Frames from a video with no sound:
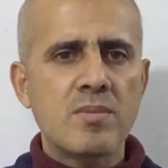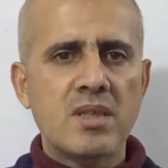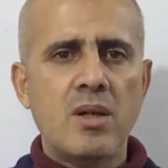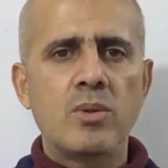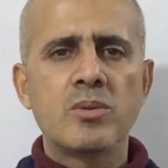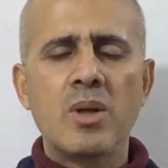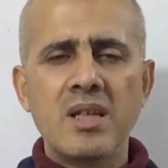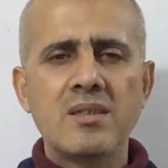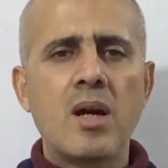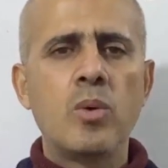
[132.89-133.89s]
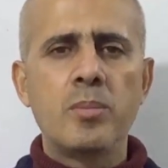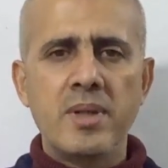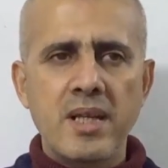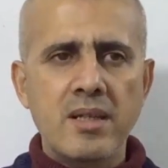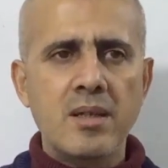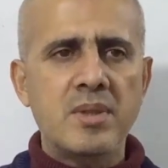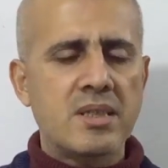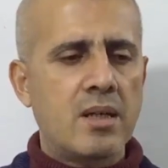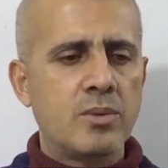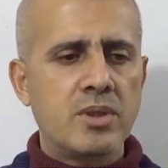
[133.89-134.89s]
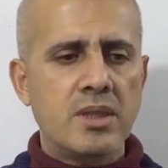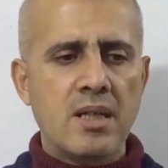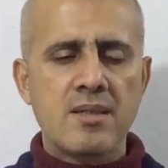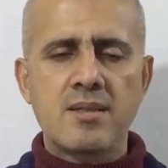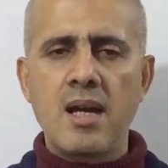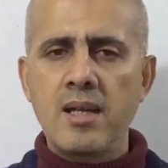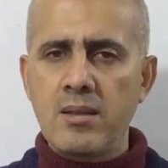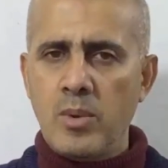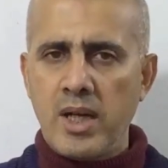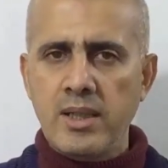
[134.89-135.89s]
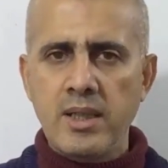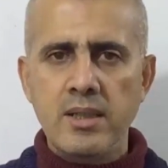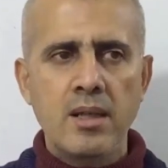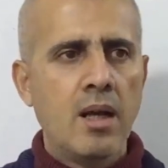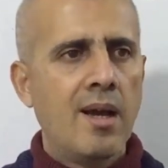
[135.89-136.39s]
متعود ولد او بنيه متعودين على ستايل معين